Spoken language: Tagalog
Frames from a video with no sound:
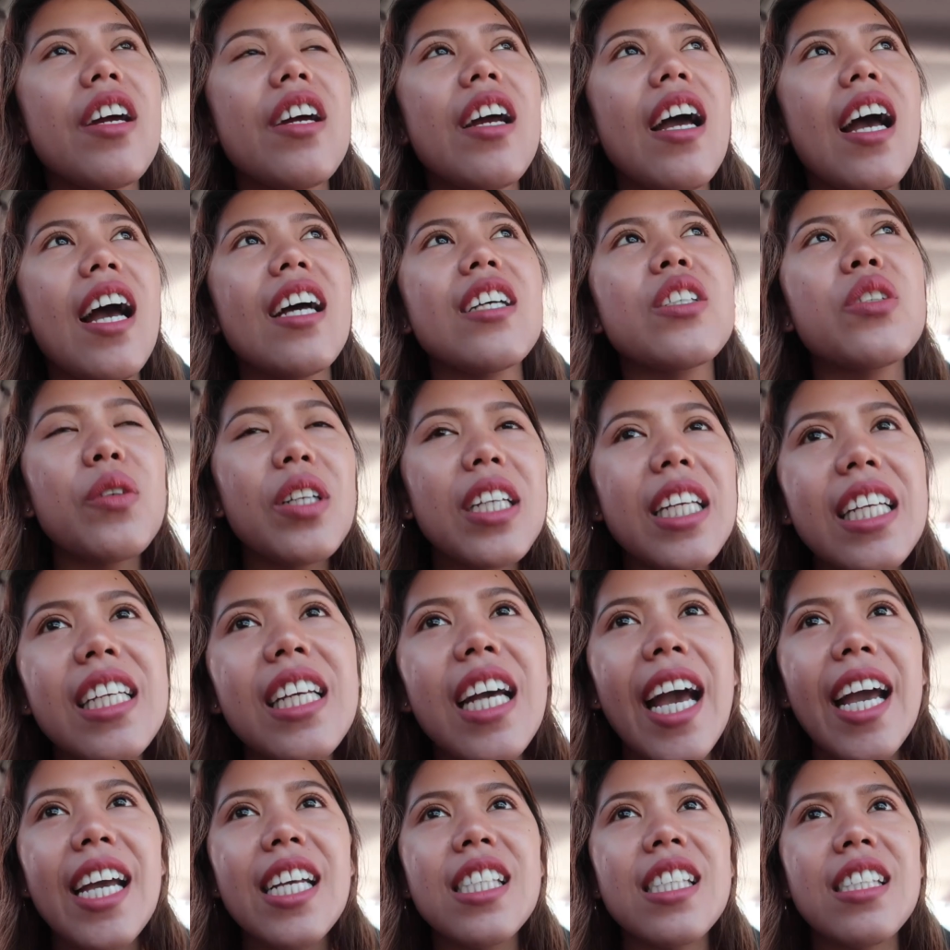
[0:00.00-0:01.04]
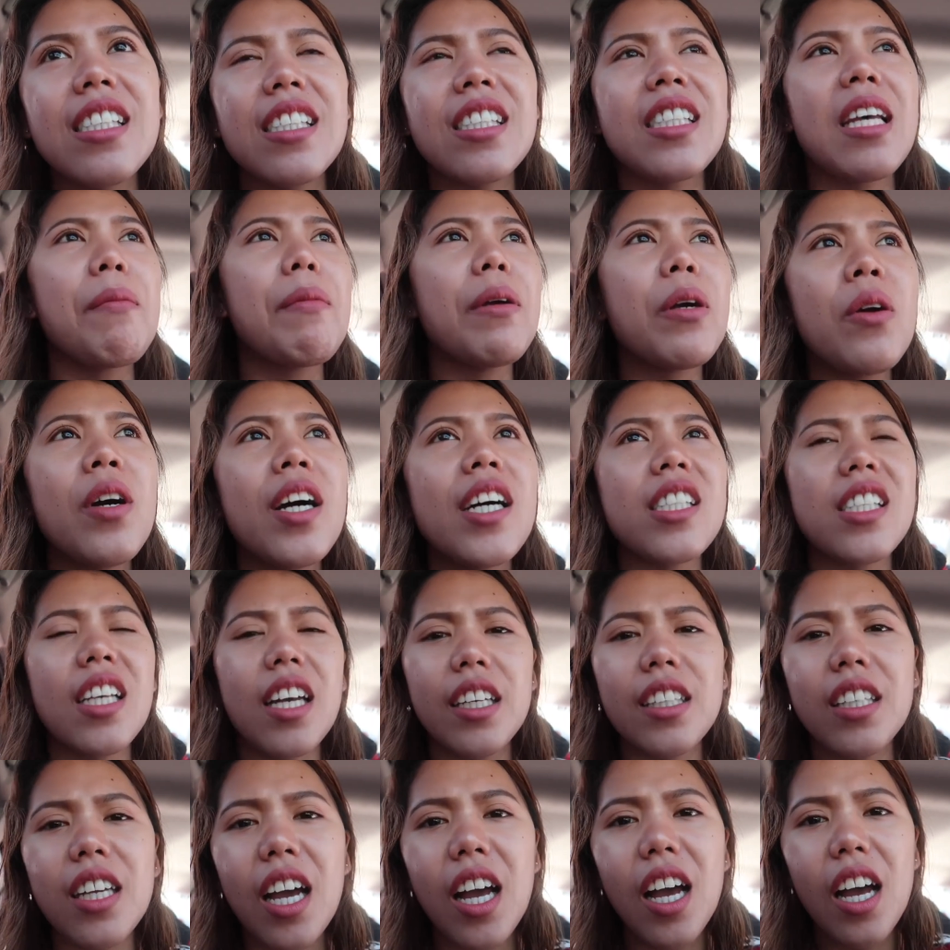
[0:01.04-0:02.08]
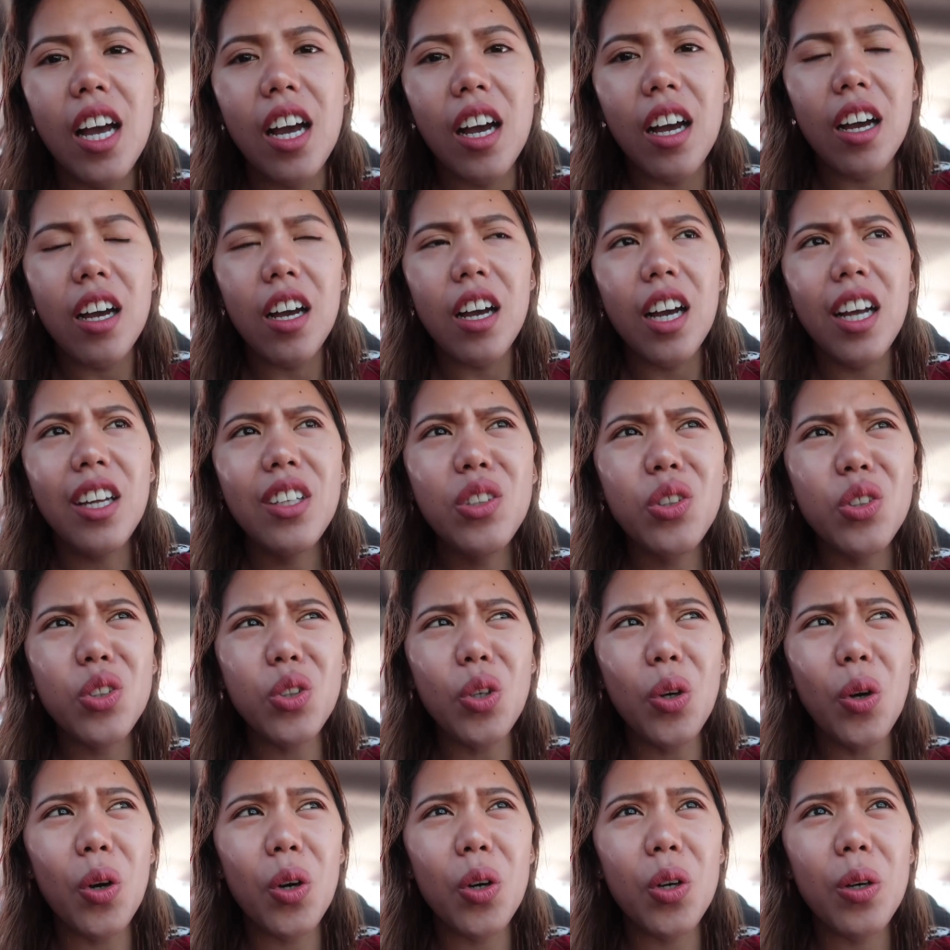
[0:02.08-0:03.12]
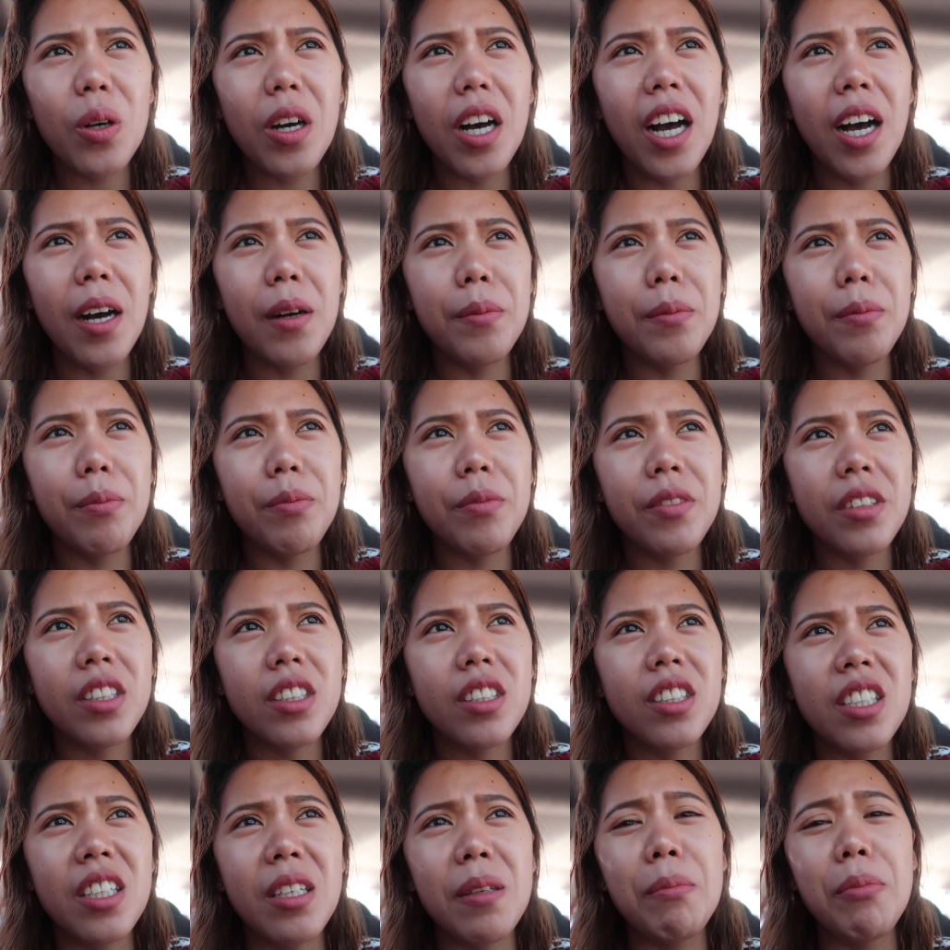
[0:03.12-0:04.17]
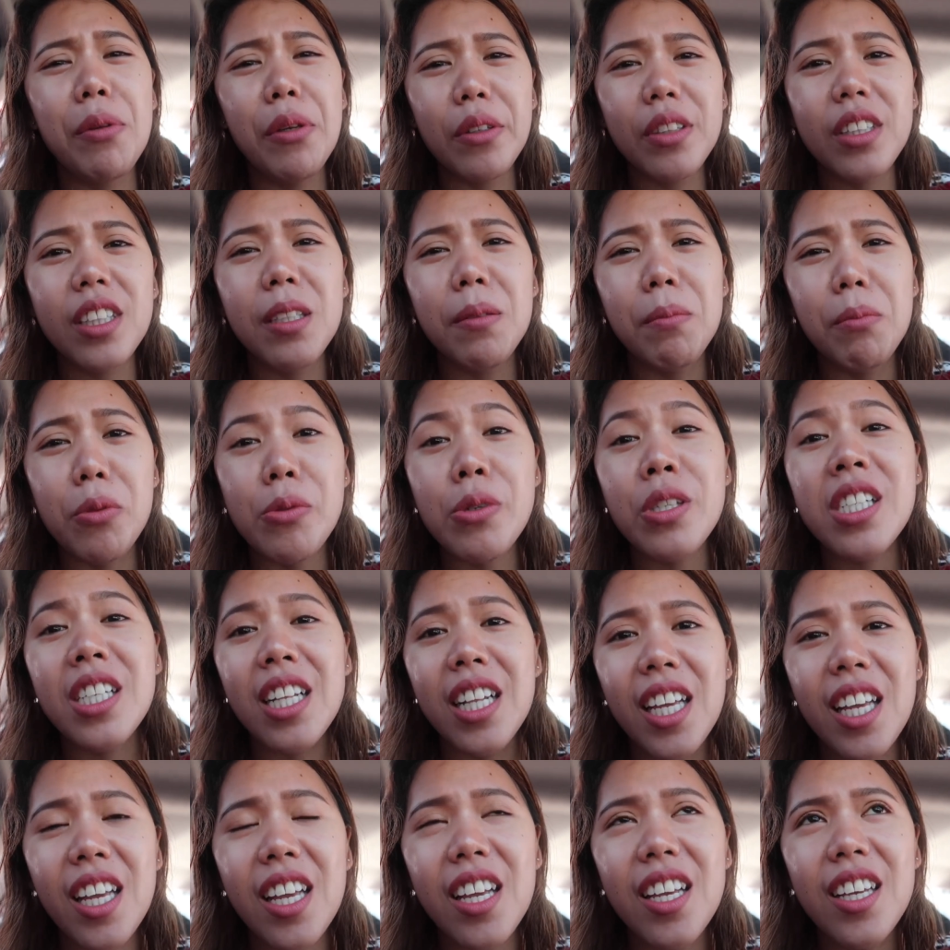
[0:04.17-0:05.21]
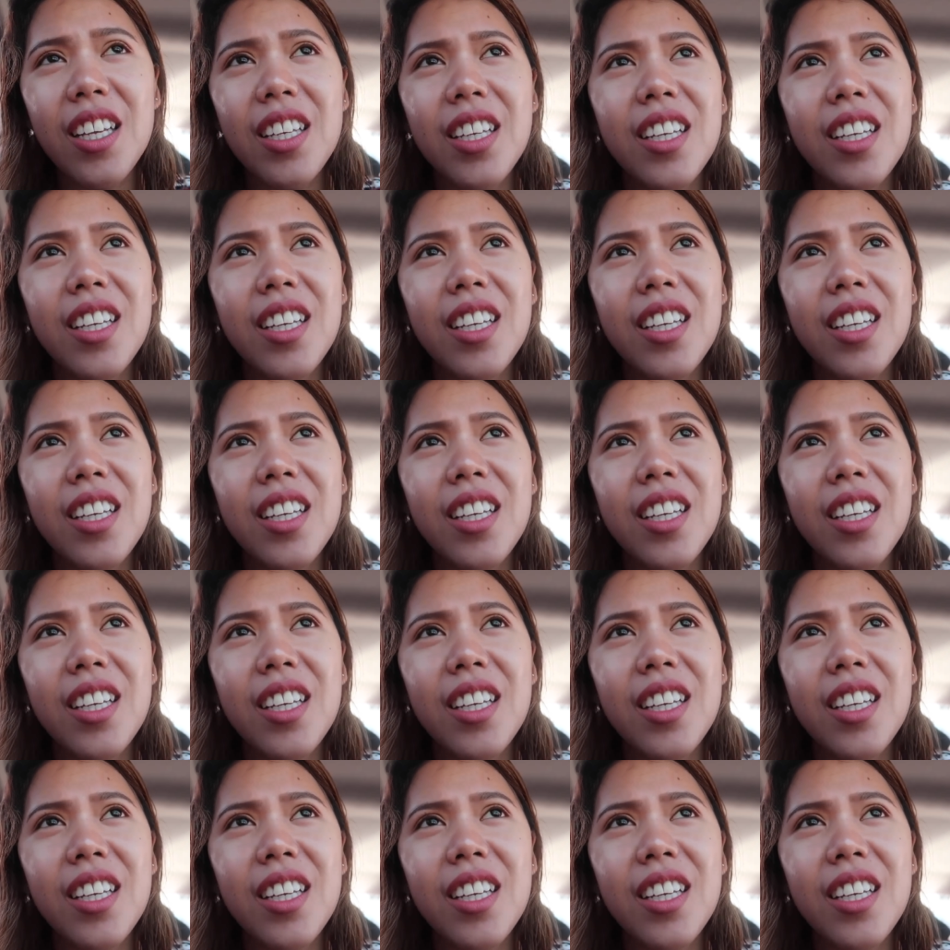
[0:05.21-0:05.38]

actually guys, sabi ko nga sa kanya, ano to, um, tribute ni Bruce Lee?